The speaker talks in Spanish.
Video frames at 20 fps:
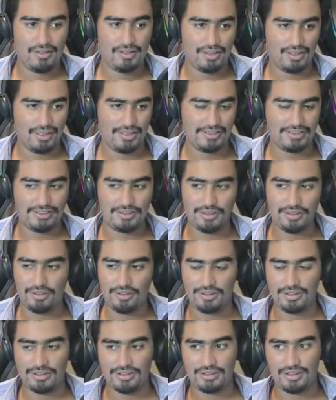Que
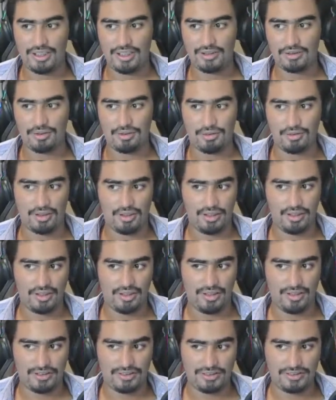esto se
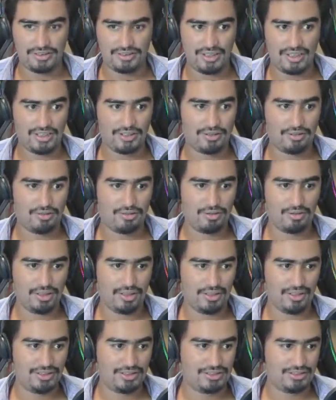truje, se
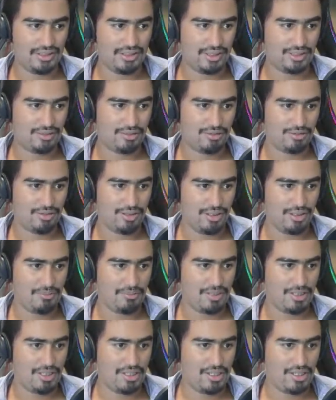truje, se truje,
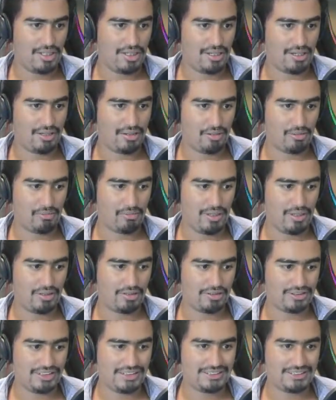mi
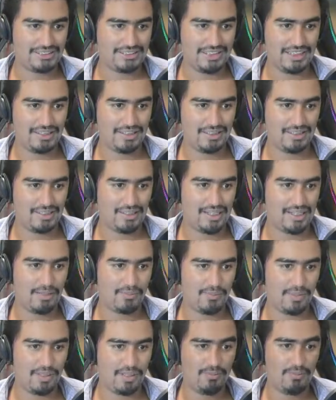hermano se siente en el
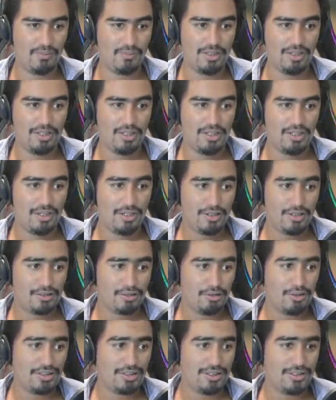alma.
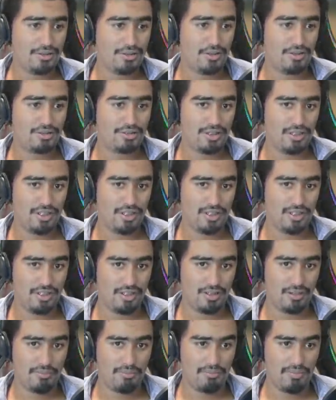Tú lo sabes, yo lo sé.
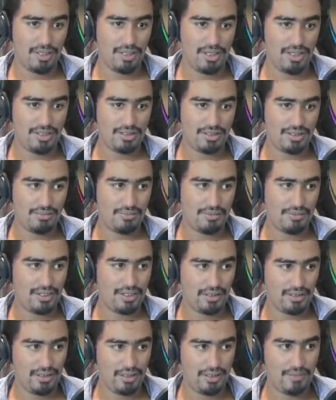Vente para
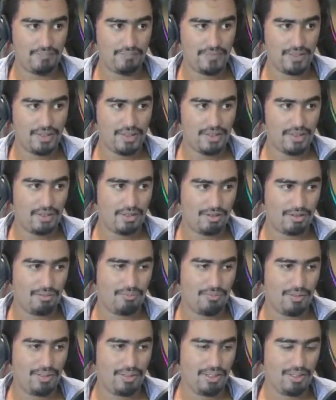acá.
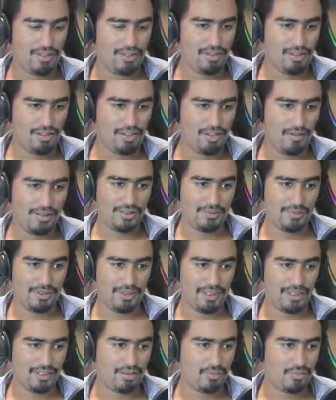Compañero, para
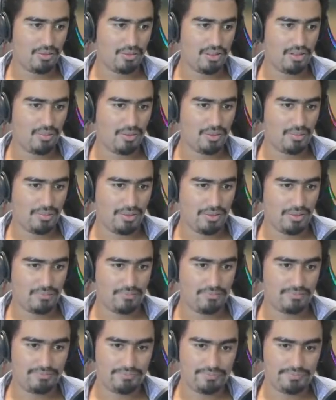acá, compañero, vente para
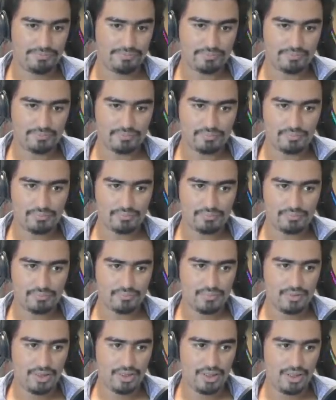acá.
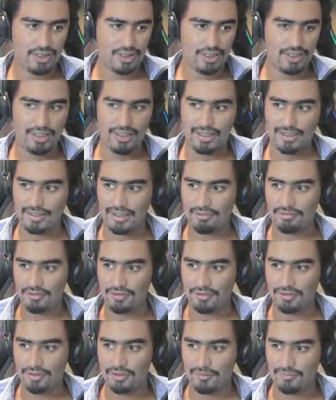Hay gente al
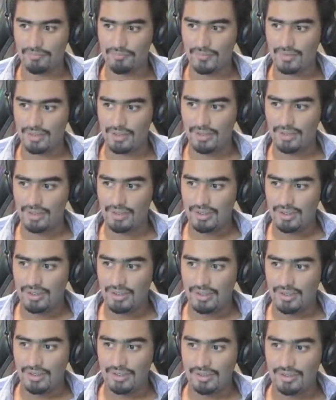fondo.
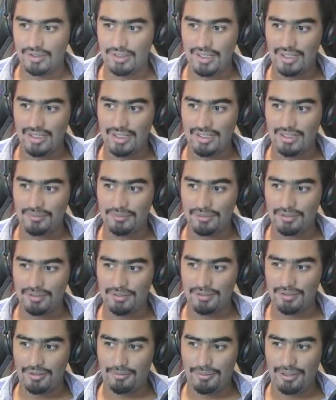Dale,
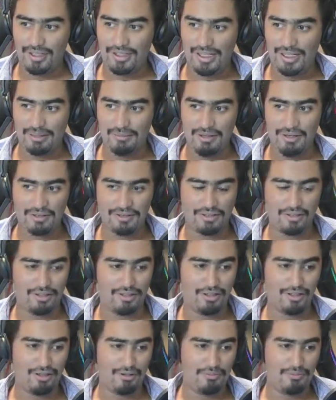bro, lo voy a dejar
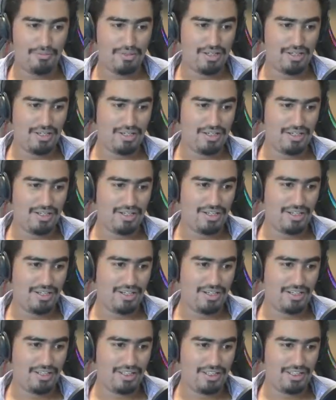abierto.
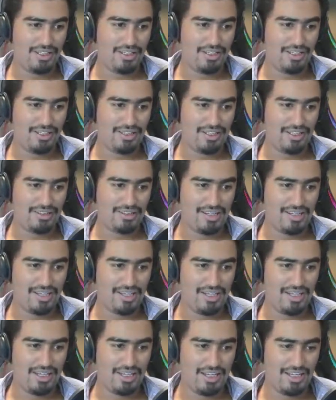Mira, qué
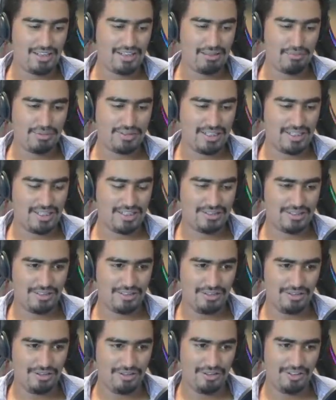inteligente me saliste
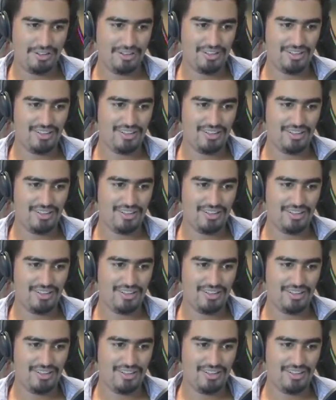hoy.